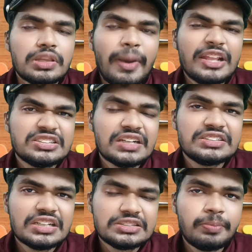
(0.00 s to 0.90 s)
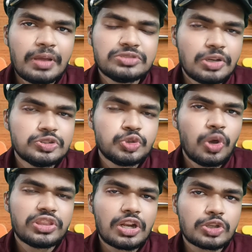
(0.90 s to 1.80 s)
இந்த மாதிரி சின்ன சின்ன சிம்டம்ஸை வச்சு
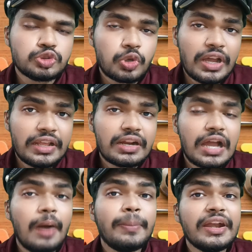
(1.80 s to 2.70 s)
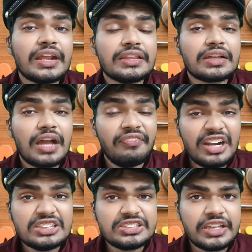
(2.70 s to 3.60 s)
ஒருத்தருக்கு சுகர் இருக்கா அப்படின்றத
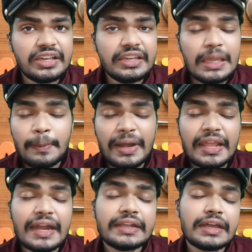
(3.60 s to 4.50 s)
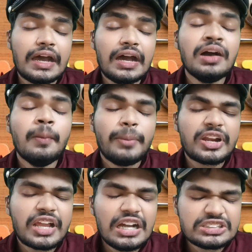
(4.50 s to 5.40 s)
கவனிச்சு இமிடியட்டா
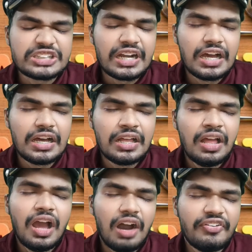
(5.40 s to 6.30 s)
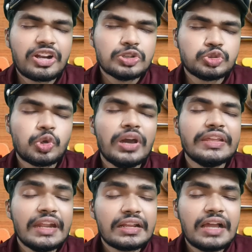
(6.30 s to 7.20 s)
ப்ரிகாஷனா அவருக்கு சுகர்
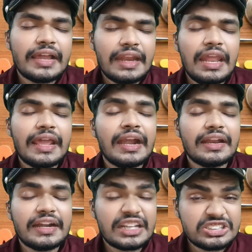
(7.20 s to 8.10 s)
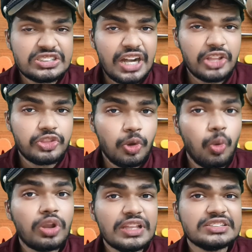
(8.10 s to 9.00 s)
இருக்கா இல்லையான்ற டெஸ்ட் எடுத்து
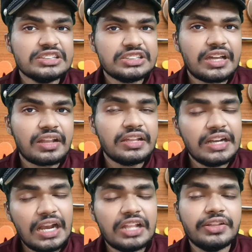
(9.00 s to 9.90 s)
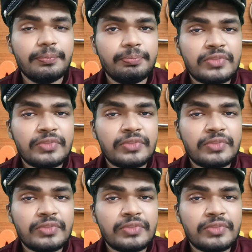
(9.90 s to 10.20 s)
உறுதி செஞ்சுக்கிறது நல்லது